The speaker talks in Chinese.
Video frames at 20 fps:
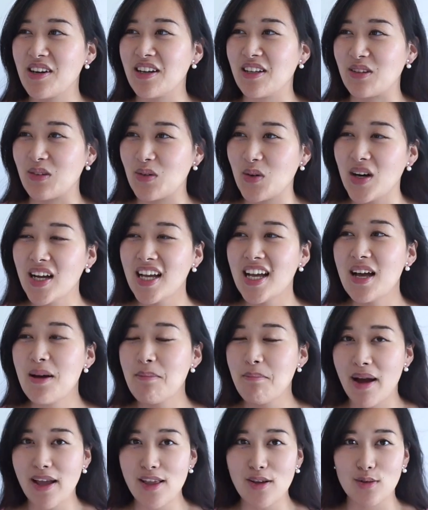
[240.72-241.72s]
有很多
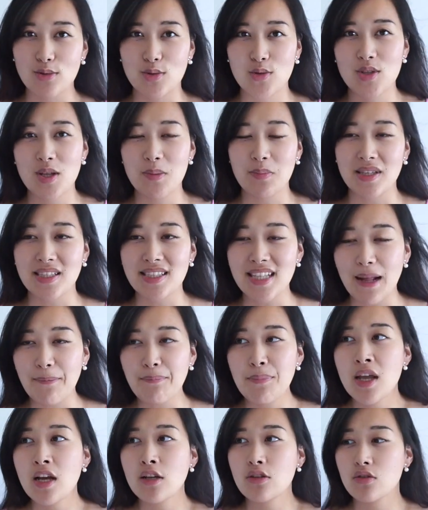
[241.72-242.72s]
蛮有趣的比赛，